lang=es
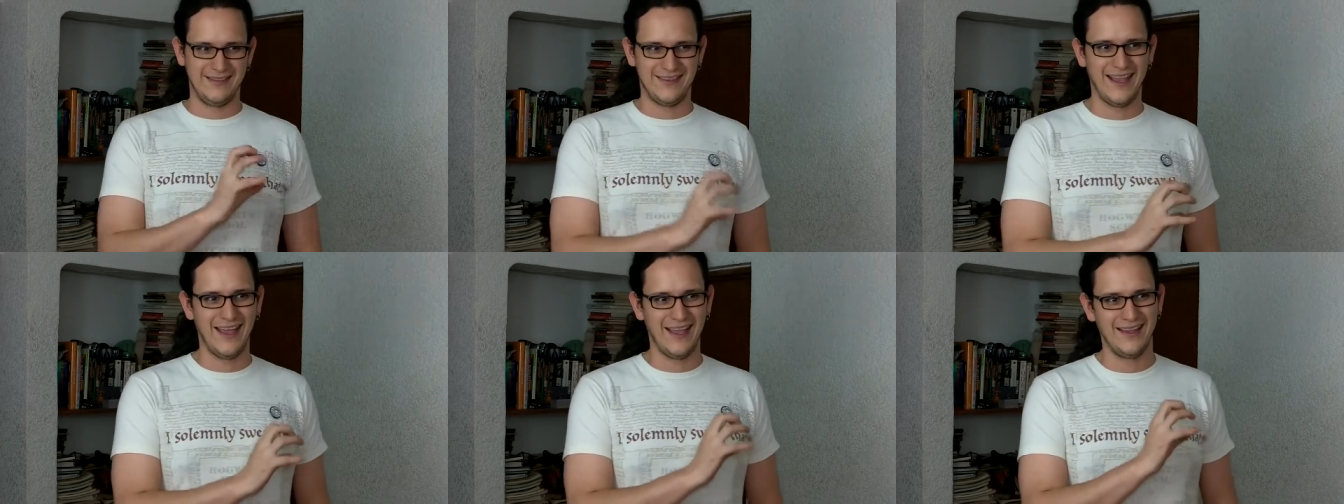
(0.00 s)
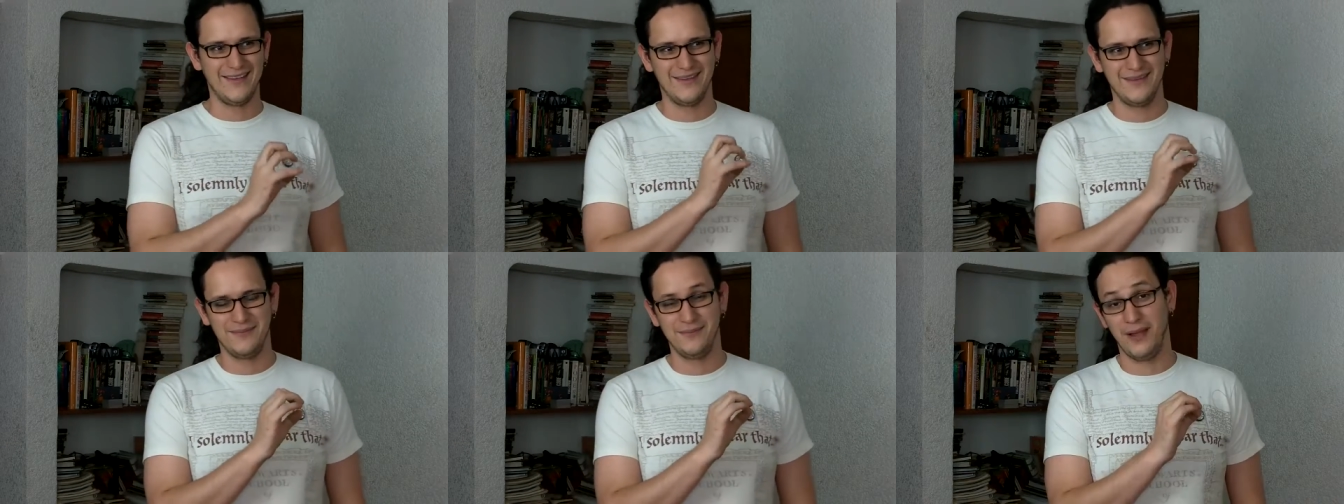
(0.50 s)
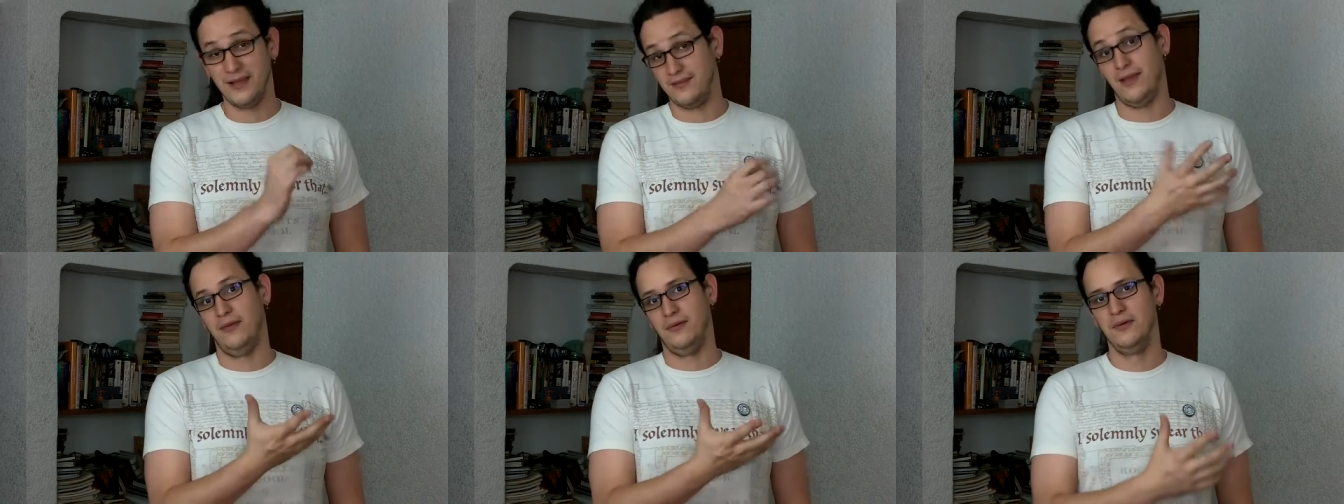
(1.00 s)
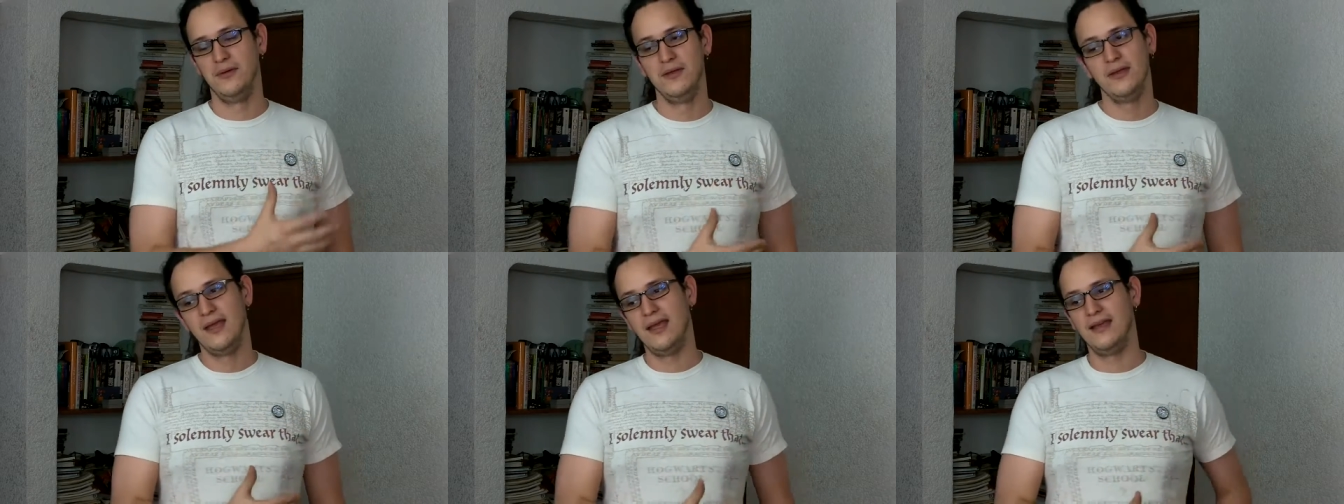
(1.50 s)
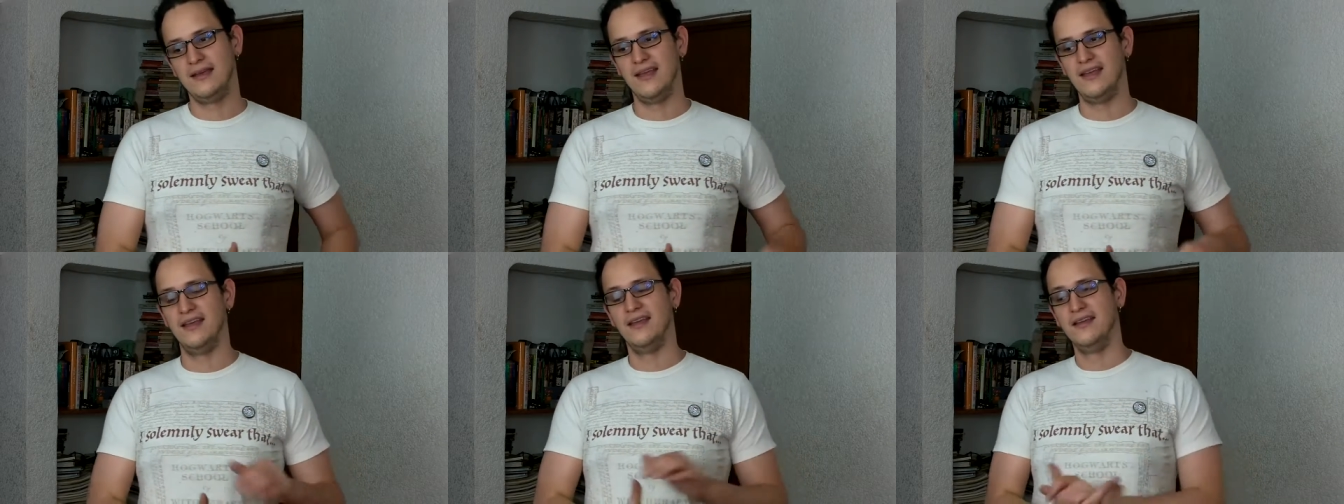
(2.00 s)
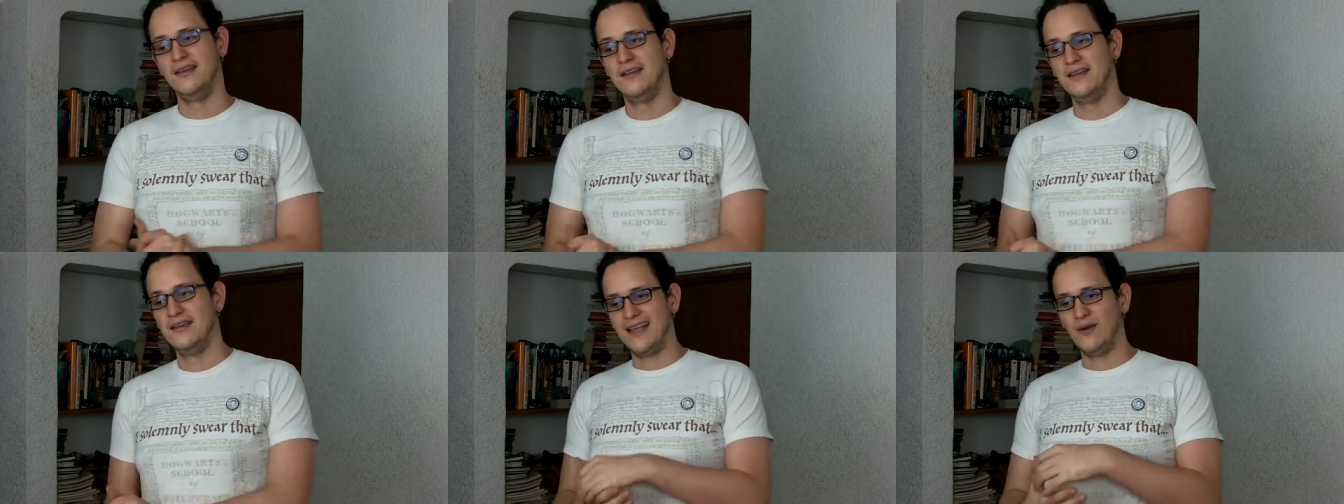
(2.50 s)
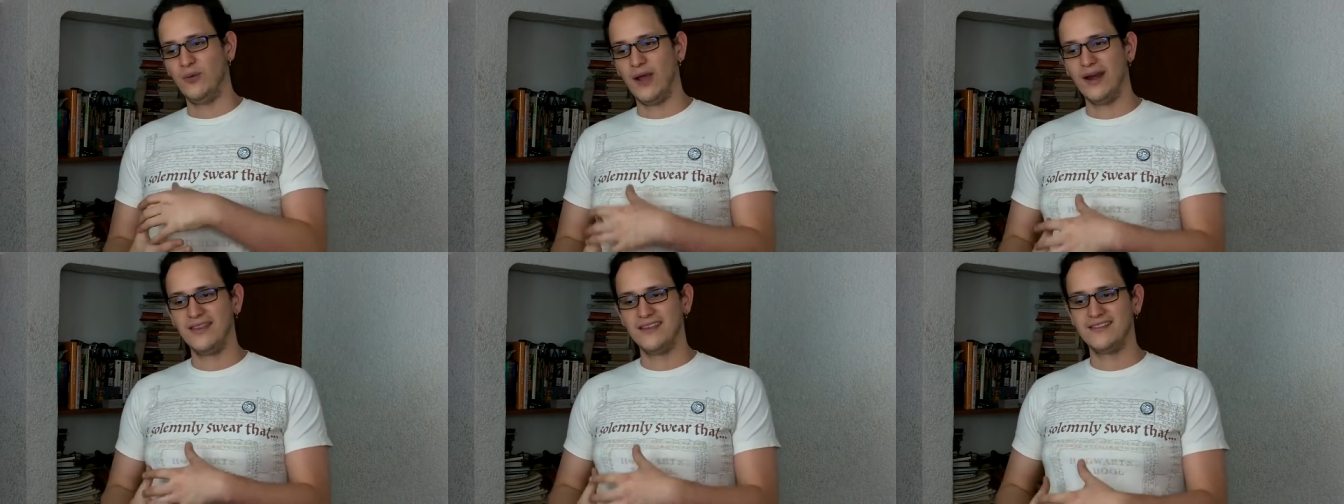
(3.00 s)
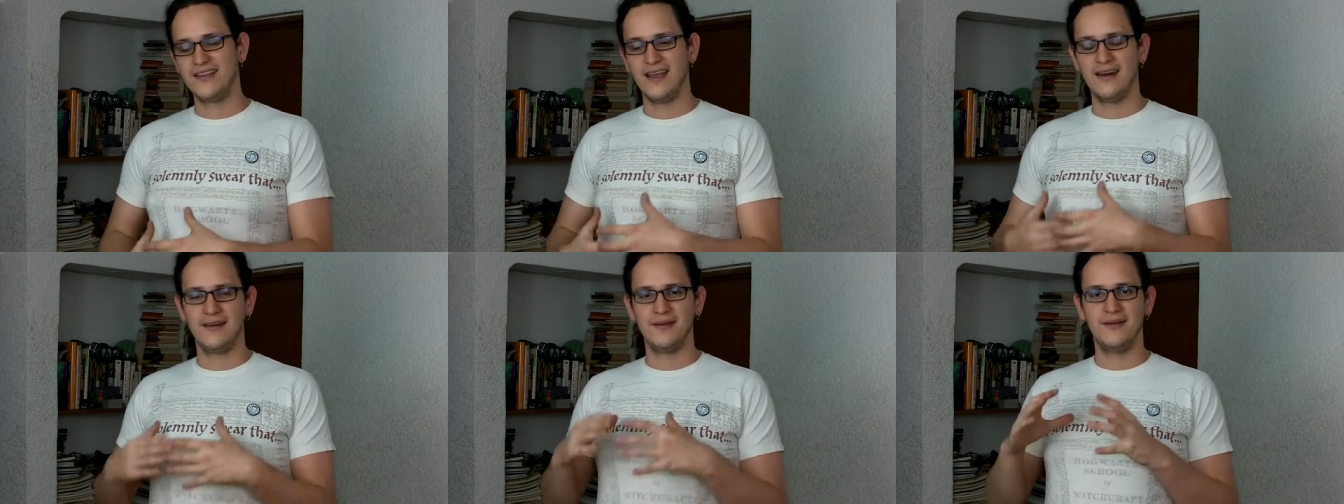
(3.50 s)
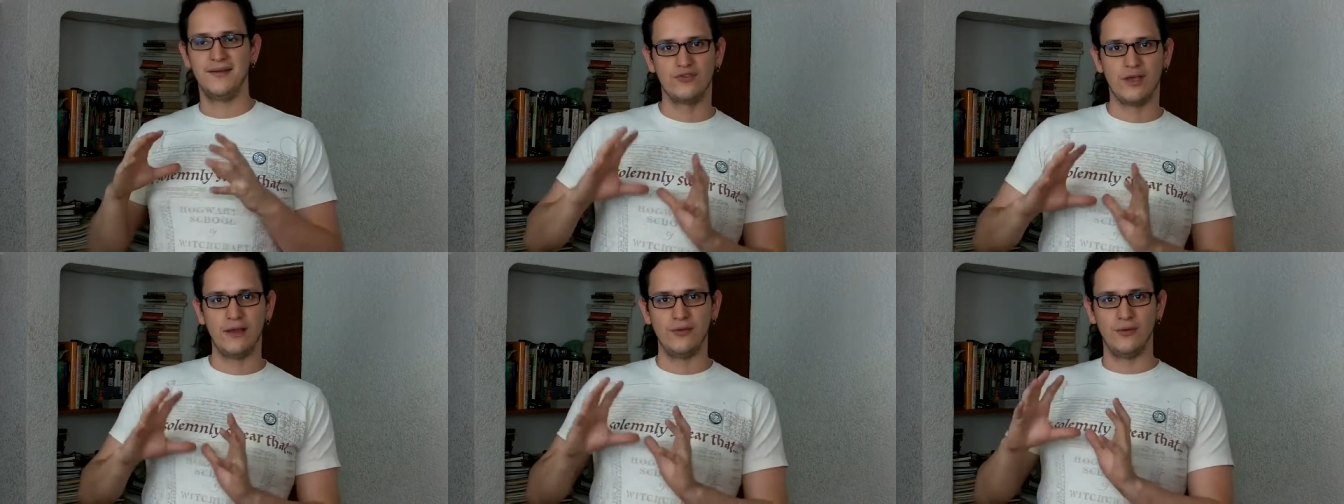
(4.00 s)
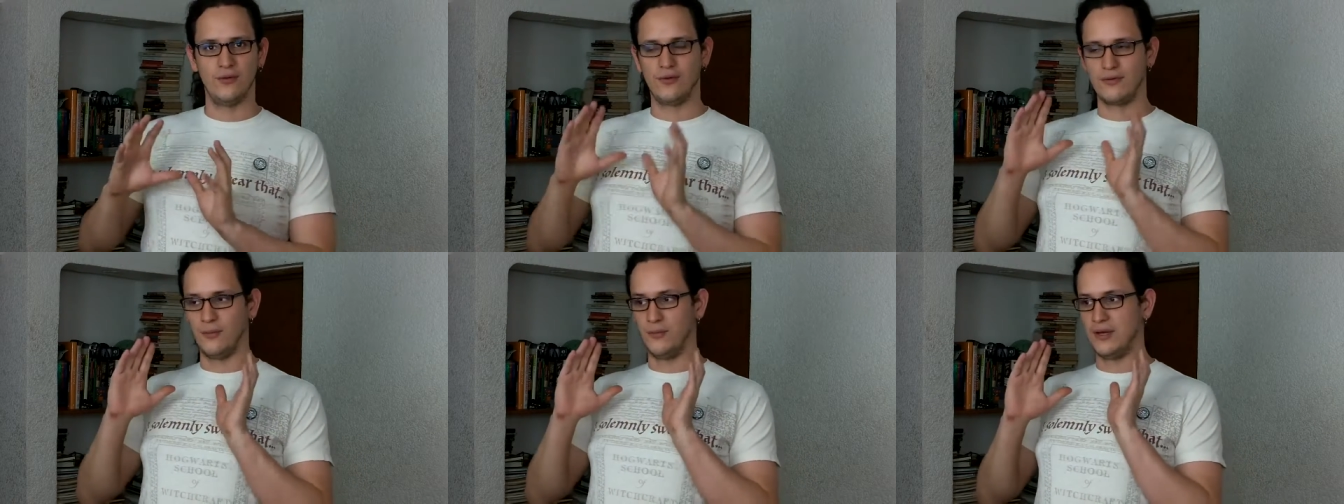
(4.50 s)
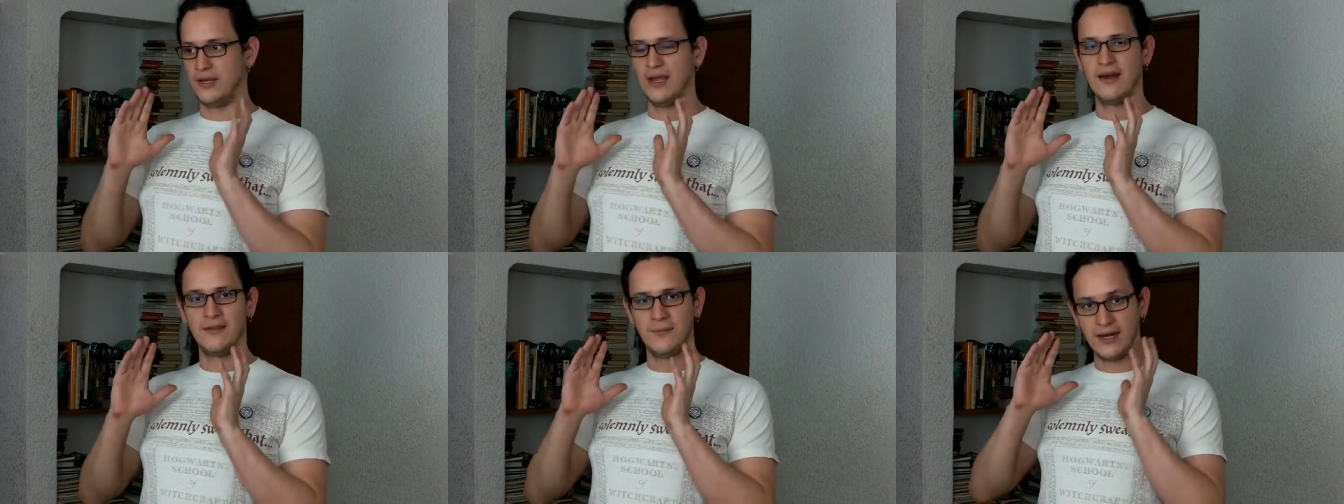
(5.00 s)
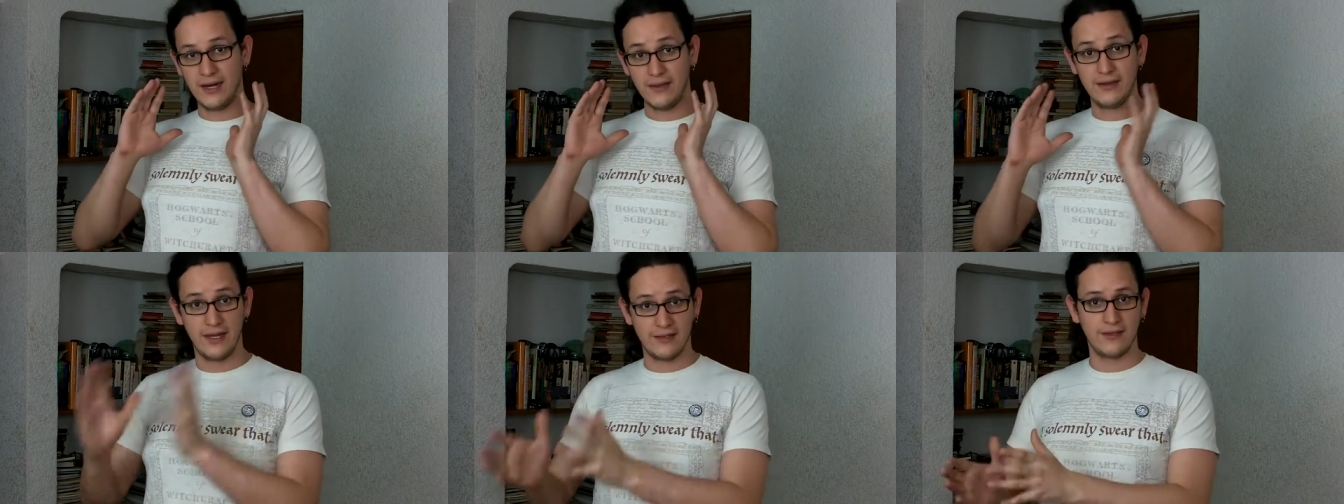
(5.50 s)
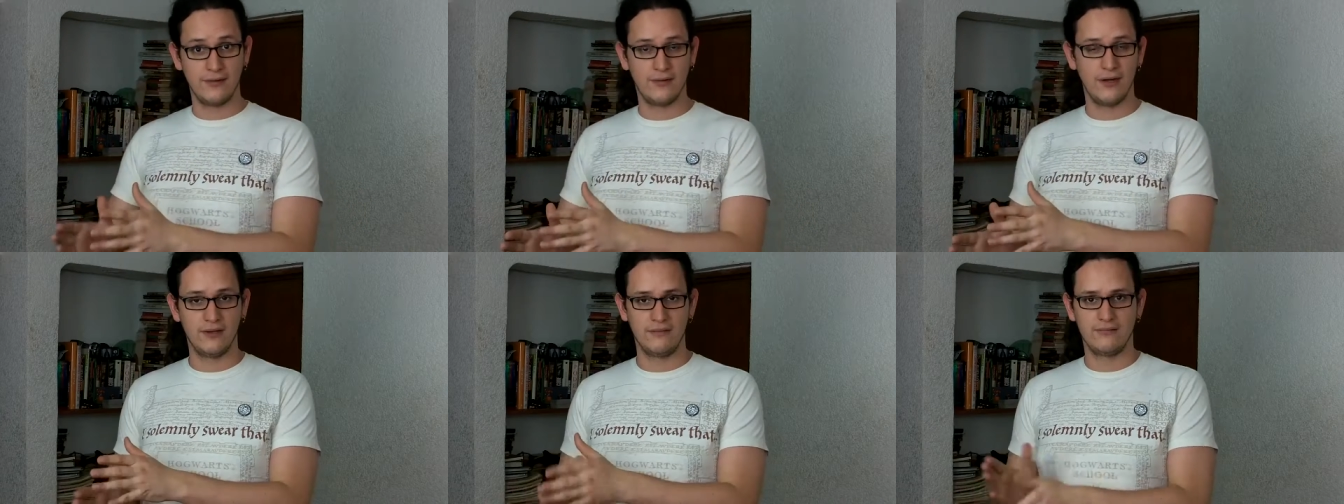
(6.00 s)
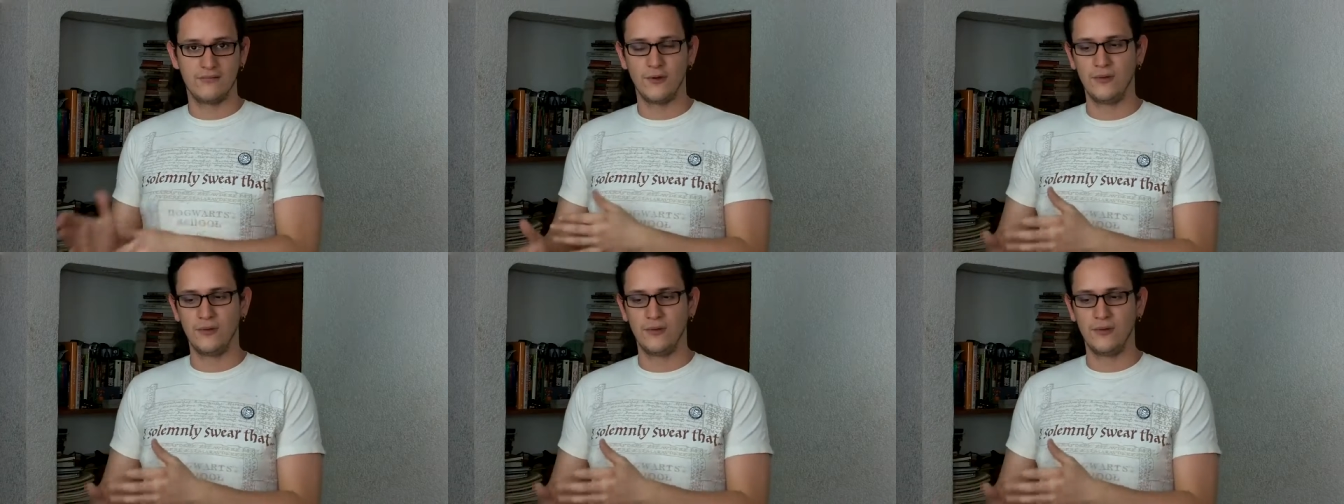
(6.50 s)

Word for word: está basado en que en lugar de estar buscando comunicar de manera directa con, la,